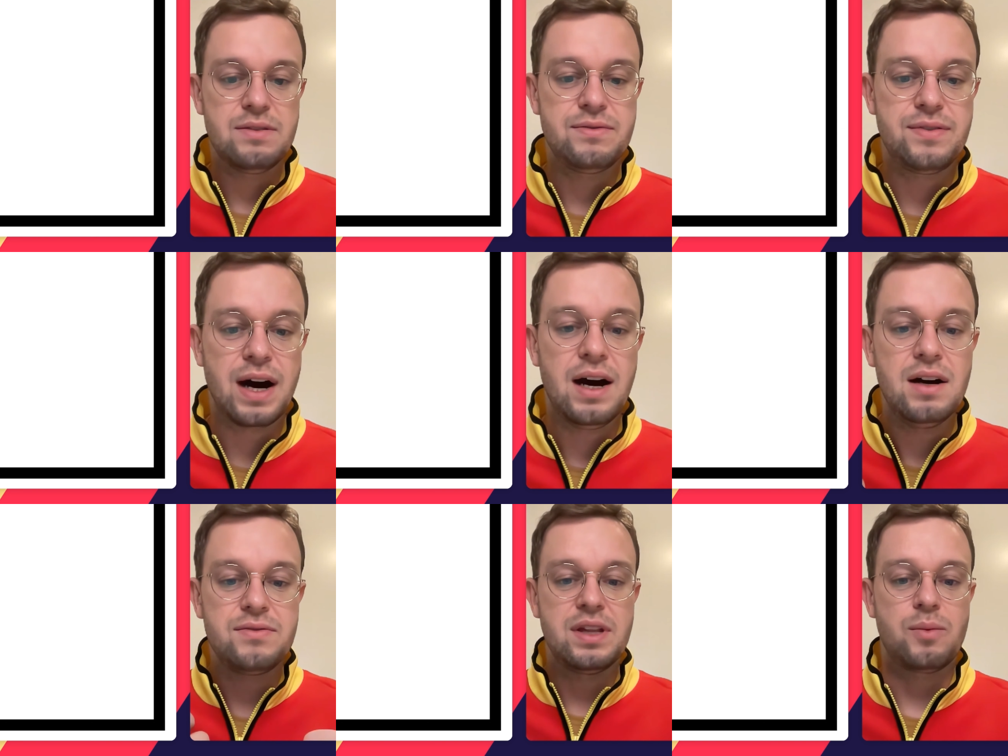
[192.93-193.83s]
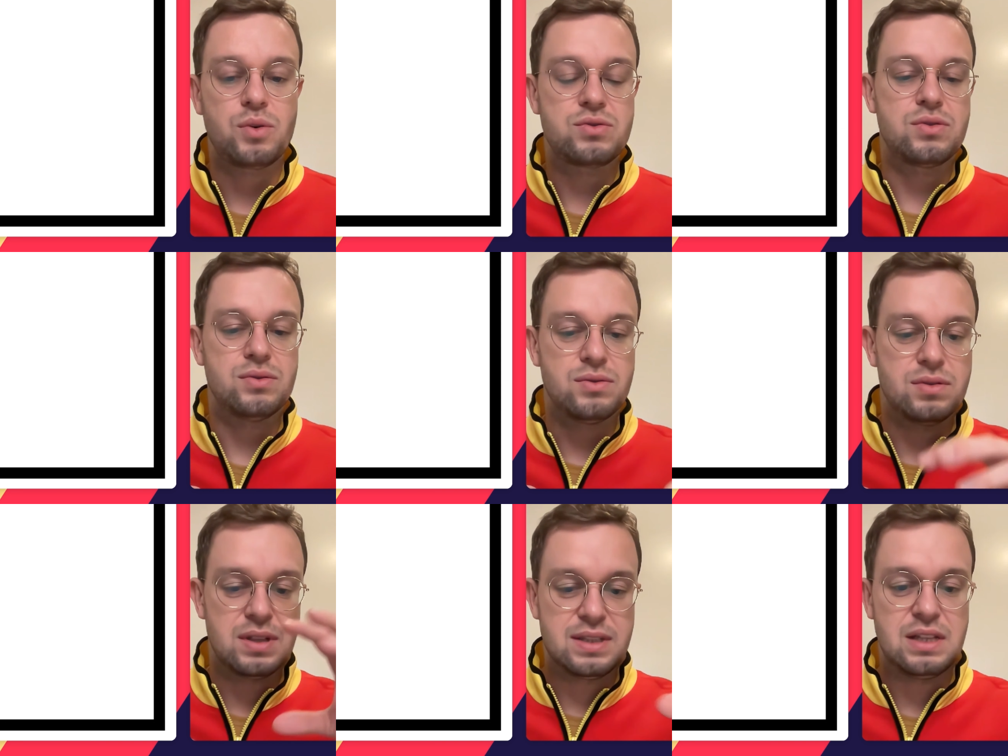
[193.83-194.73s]
va finalement, ces
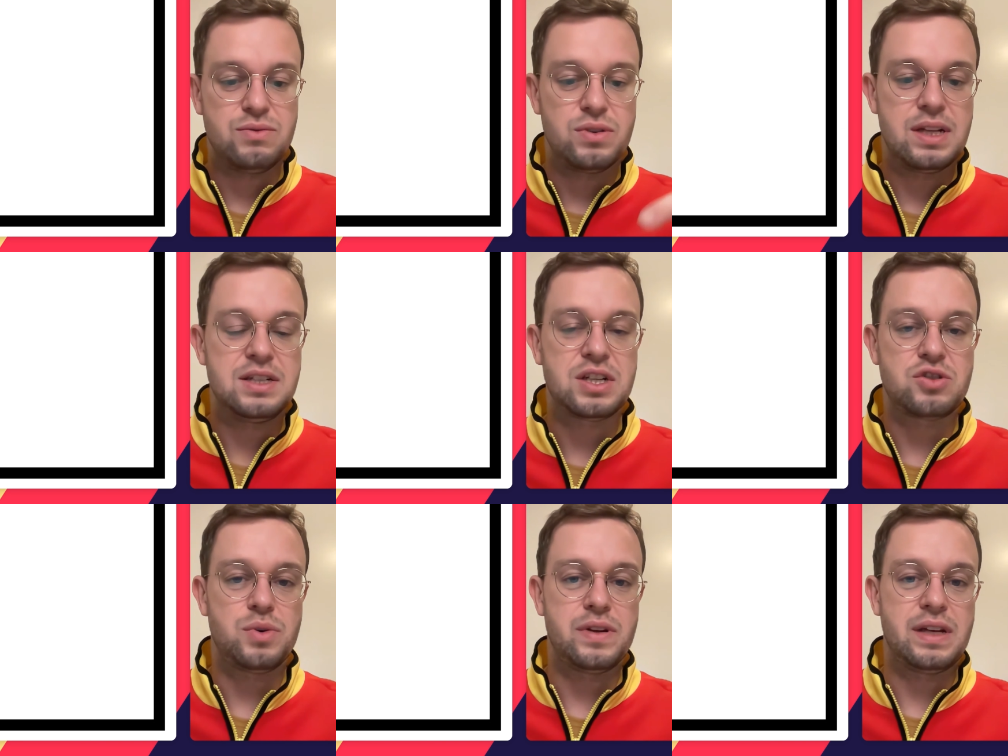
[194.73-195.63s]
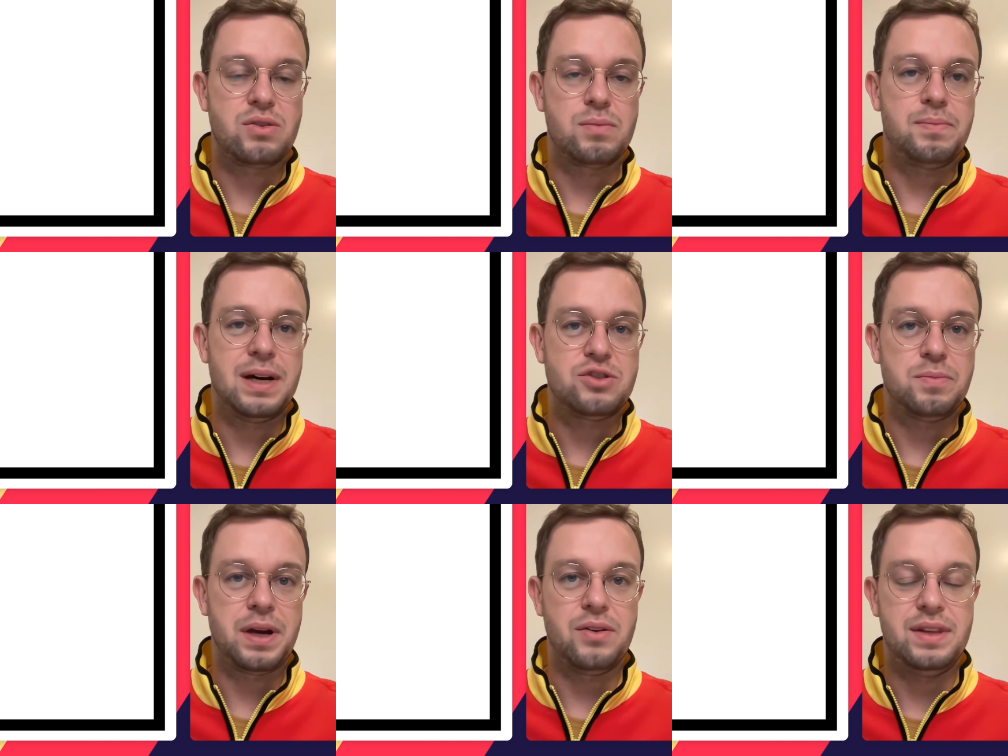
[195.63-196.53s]
nouveaux téléchargements avec notre page
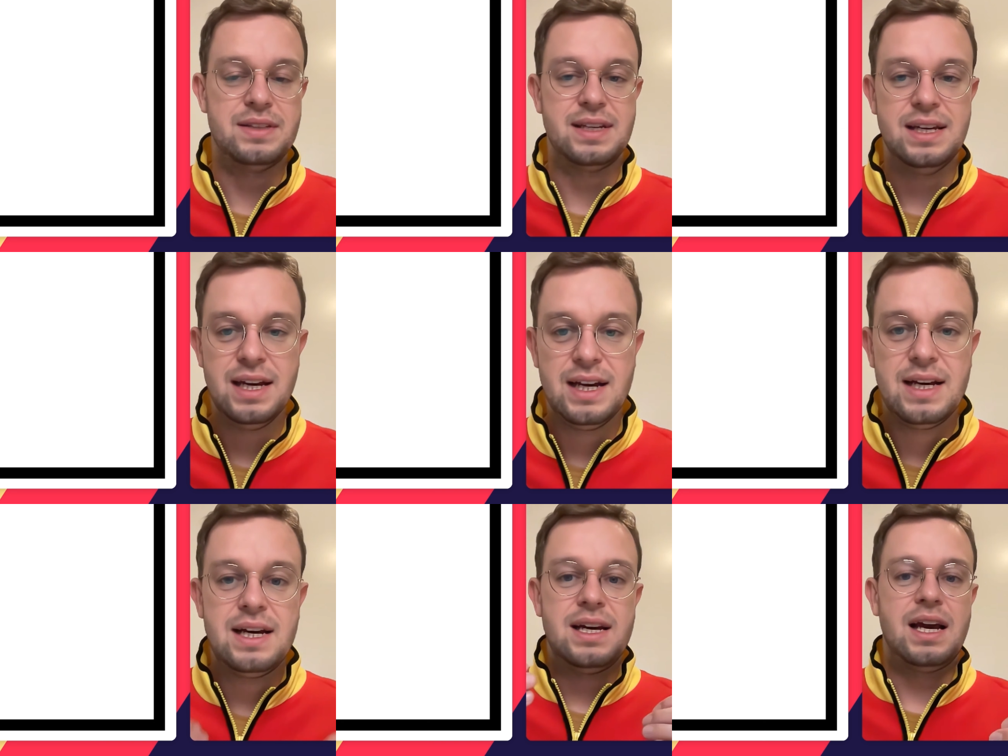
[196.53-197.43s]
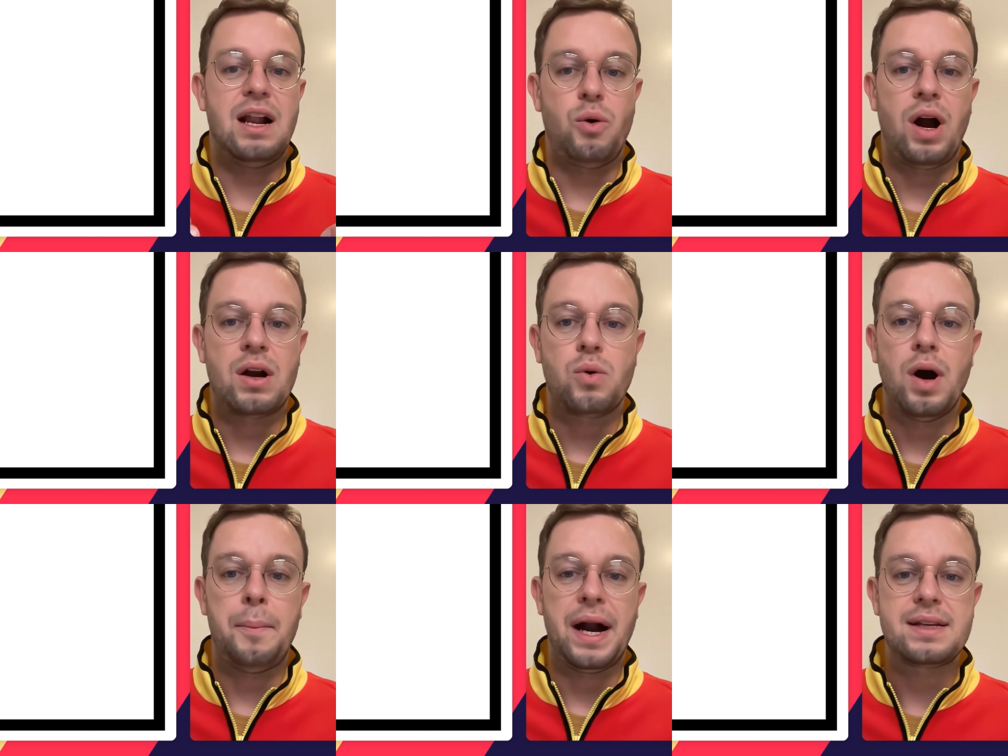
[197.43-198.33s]
de période d'essai elle aura un gros
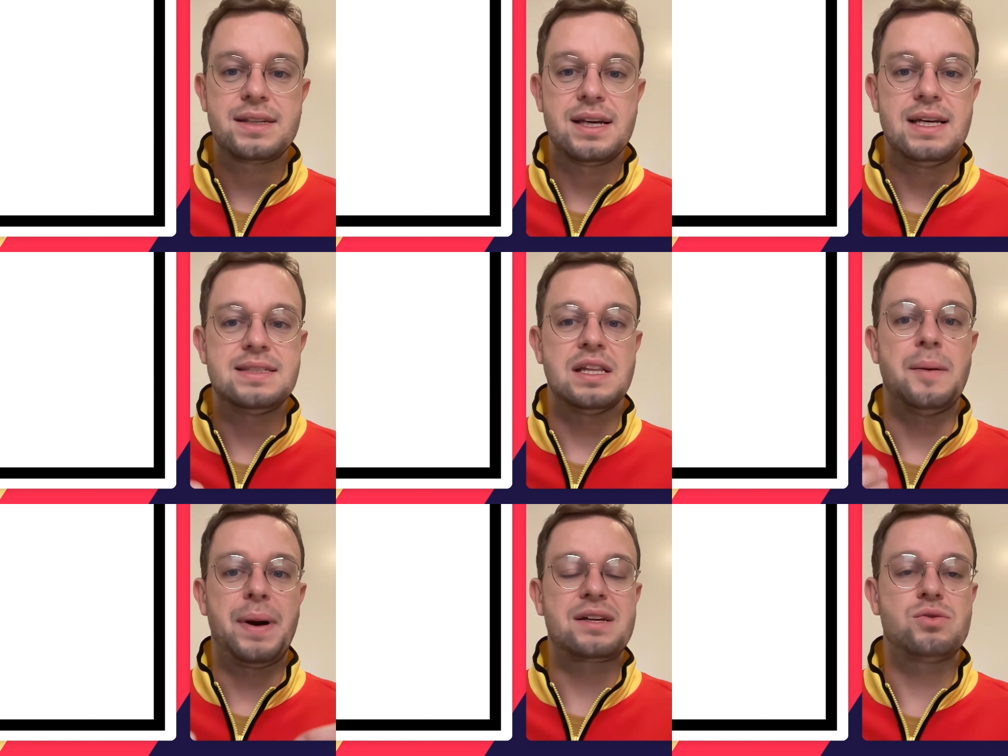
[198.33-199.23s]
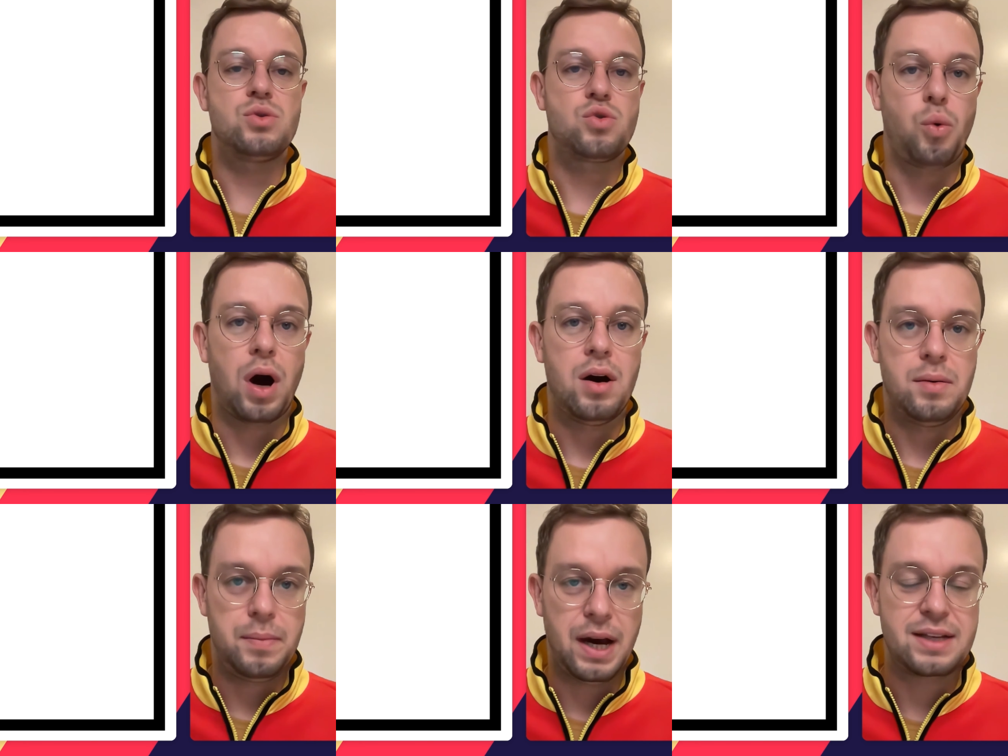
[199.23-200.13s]
impact et c'est un impact de 3,
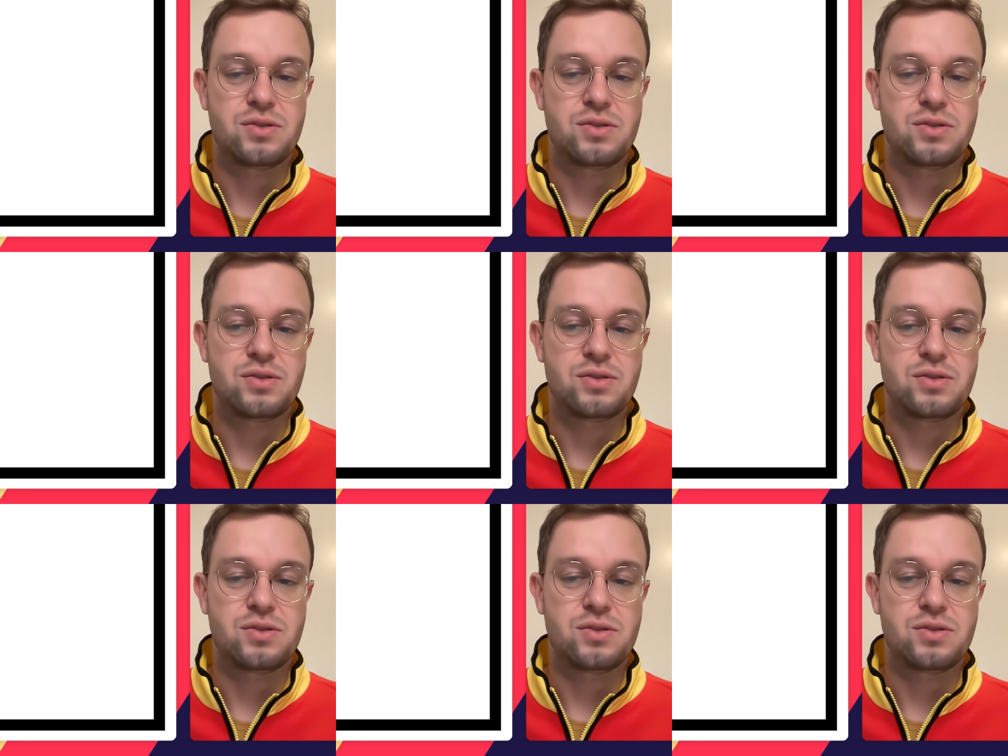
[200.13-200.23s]
par